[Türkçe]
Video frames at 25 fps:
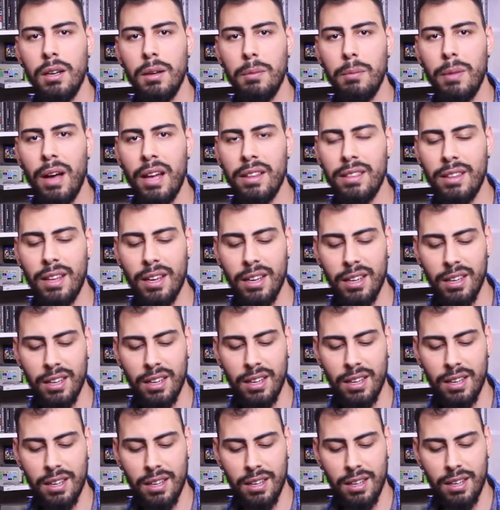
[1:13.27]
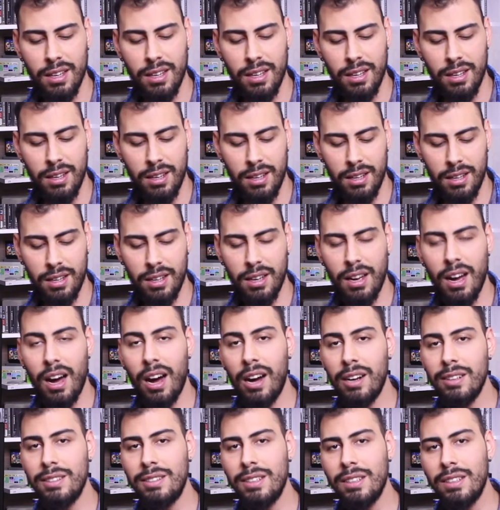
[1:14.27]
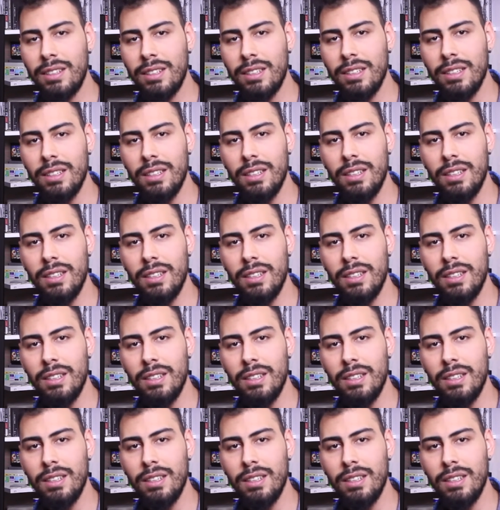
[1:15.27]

Ben de e, artık